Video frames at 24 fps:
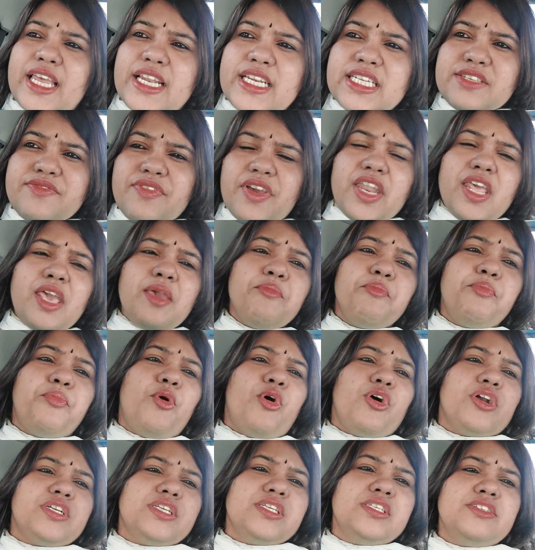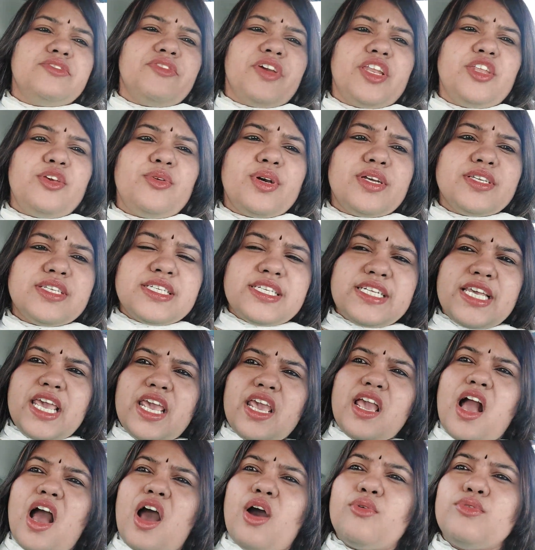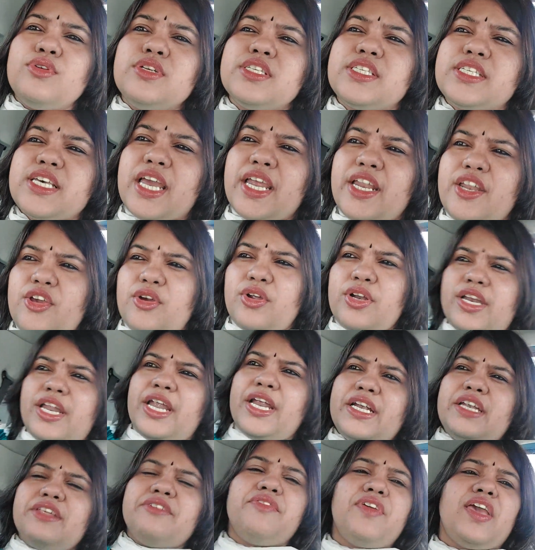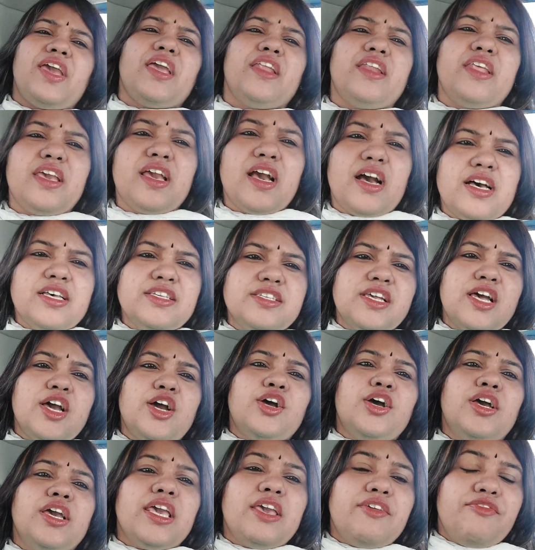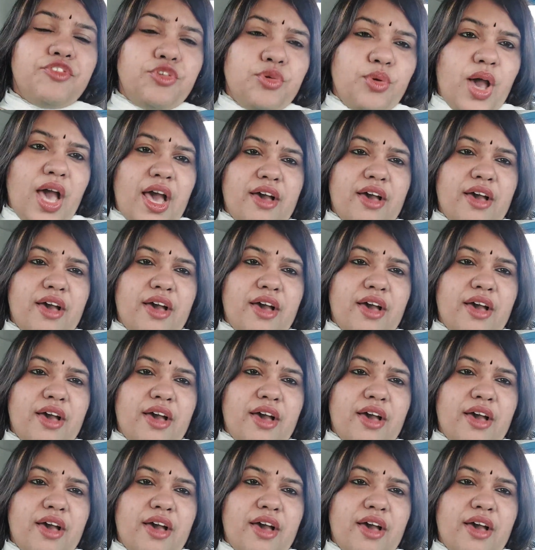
इट इज वेरी इंपॉर्टेंट वेन यू आर स्टेइंग आउटसाइड योर नेटिव एरियाज़ इफ़ यू